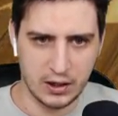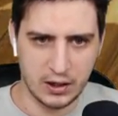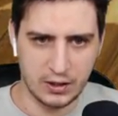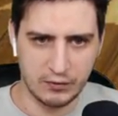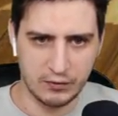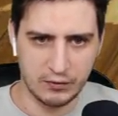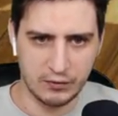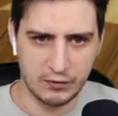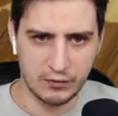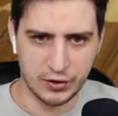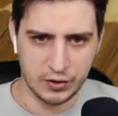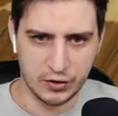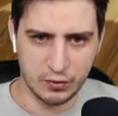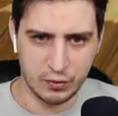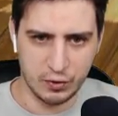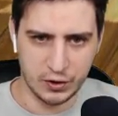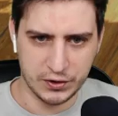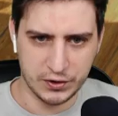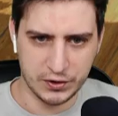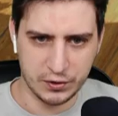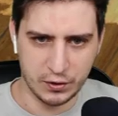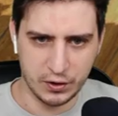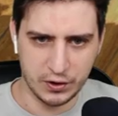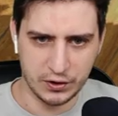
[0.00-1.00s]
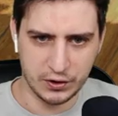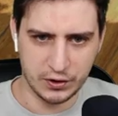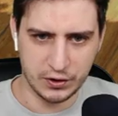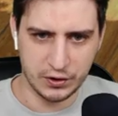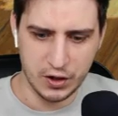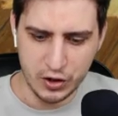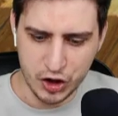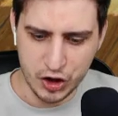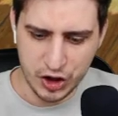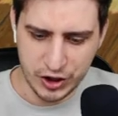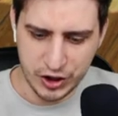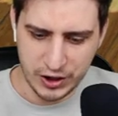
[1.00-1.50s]
вот это сколько стоит?
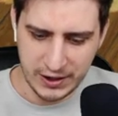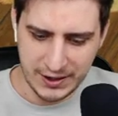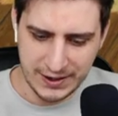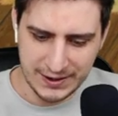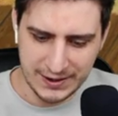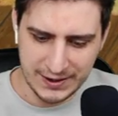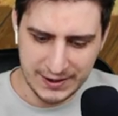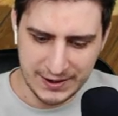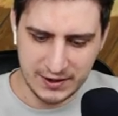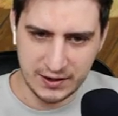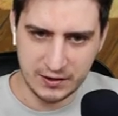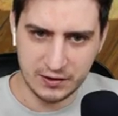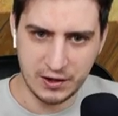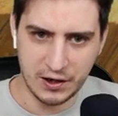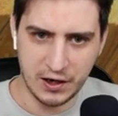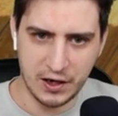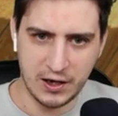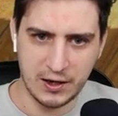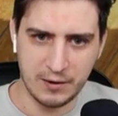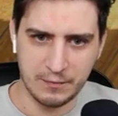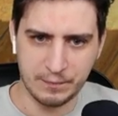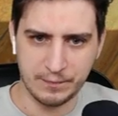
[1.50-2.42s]
6 и 3.